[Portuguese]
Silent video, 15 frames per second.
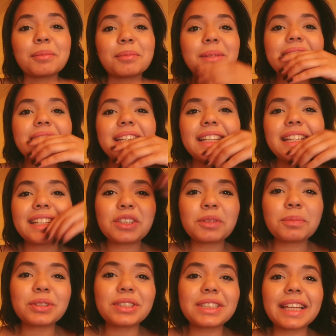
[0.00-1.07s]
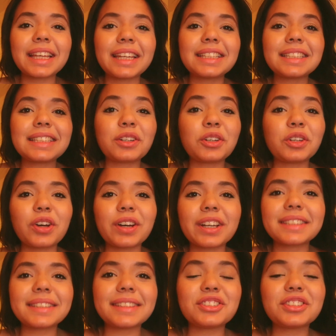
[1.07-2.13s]
Mas é aquele tipo de série que você coloca,
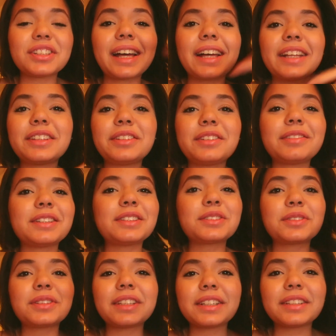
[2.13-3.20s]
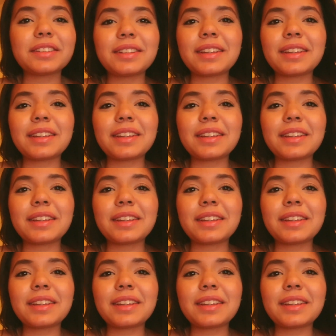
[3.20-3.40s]
assim, de lado e vai escutando.